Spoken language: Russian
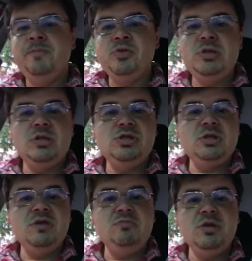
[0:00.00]
То есть я
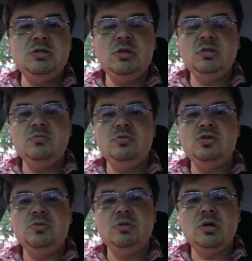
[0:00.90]
начинаю вместо того,
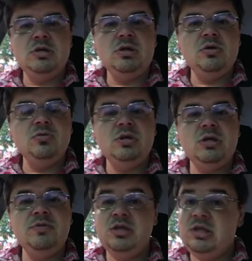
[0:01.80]
чтобы как-то кротко
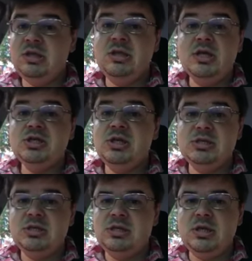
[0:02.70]
ответить, и даже
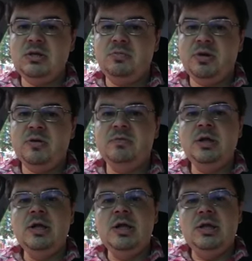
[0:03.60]
если я не прав,
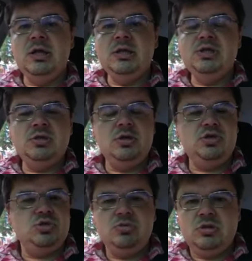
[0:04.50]
я
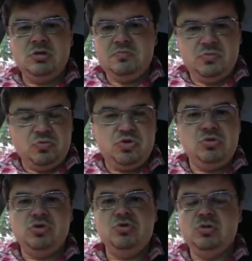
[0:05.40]
начинаю что-то,
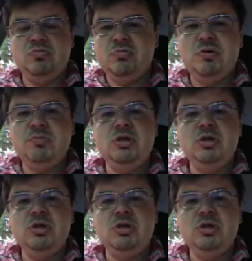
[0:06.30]
что-то во